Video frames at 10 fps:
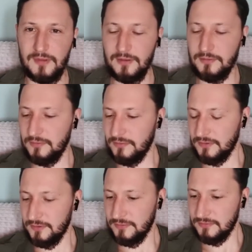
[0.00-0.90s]
Ну,
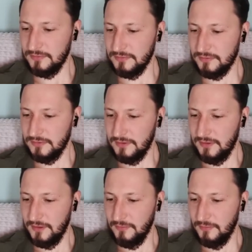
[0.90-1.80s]
вот.
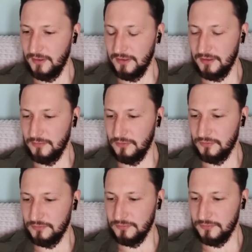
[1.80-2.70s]

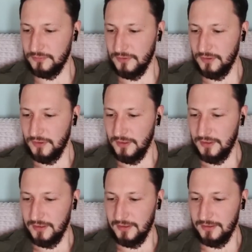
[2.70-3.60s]
Поэтому
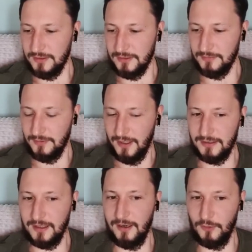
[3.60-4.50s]
э,
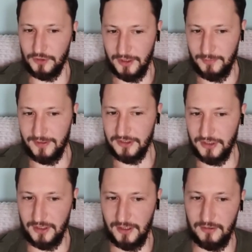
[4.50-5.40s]
это хорошее
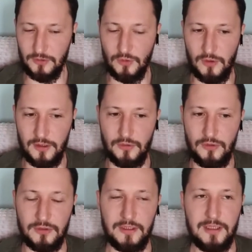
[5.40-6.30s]
положение, но
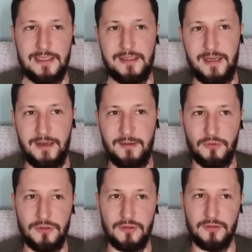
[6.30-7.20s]
оно
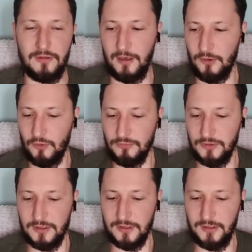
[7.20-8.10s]
требует
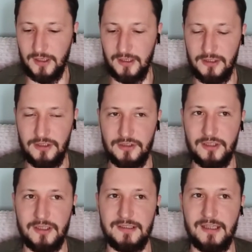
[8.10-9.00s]
огромных
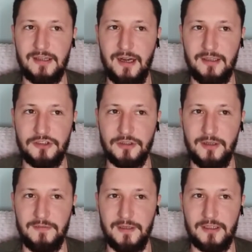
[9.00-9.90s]
энергетических затрат
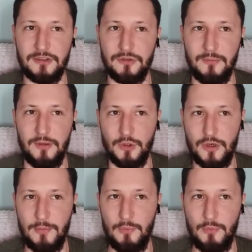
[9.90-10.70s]
человека, чтобы оно